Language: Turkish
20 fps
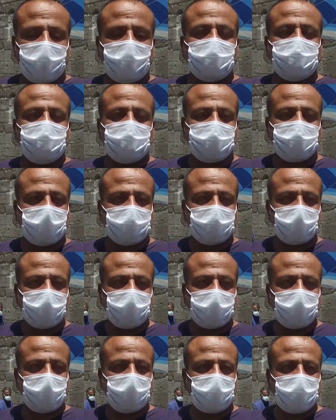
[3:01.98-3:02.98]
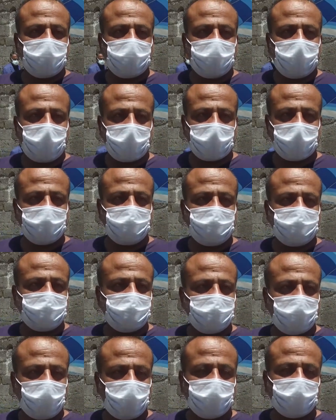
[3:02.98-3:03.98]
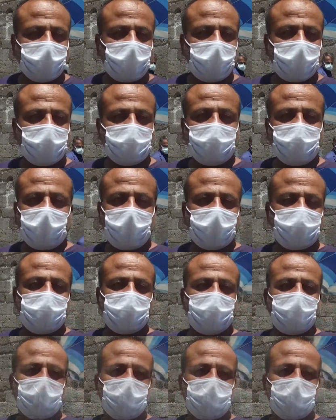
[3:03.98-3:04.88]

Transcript: Evet 182 aradım. Oradan aldım. Gayet iyiydi